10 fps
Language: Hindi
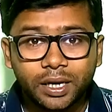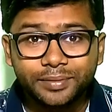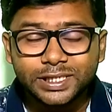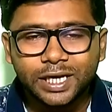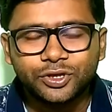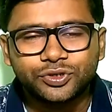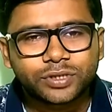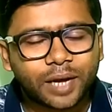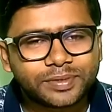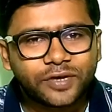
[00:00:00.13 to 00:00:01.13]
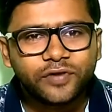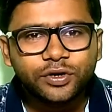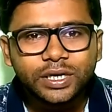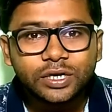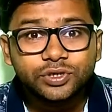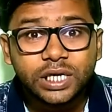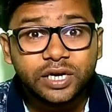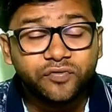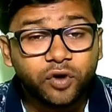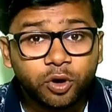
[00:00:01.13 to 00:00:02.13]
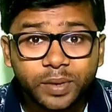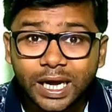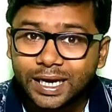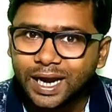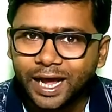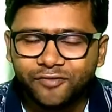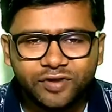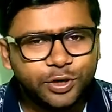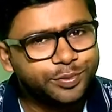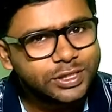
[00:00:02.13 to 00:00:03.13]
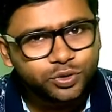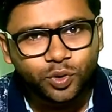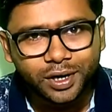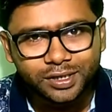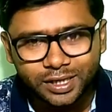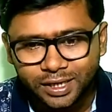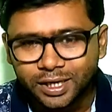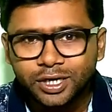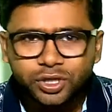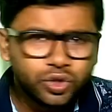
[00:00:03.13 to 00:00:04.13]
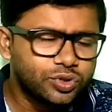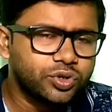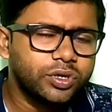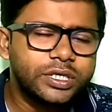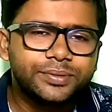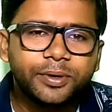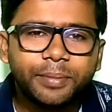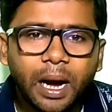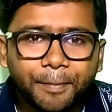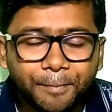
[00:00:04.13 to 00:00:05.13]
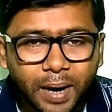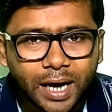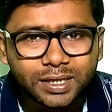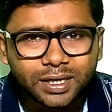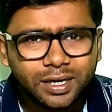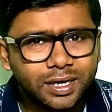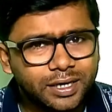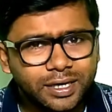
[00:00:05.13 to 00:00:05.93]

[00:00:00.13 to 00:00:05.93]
नमस्कार दोस्तों आप सभी को टेक्नोलॉजी इन्फोकॉम के एक नए वीडियो में स्वागत है दोस्तों इस वीडियो में हम बात करेंगे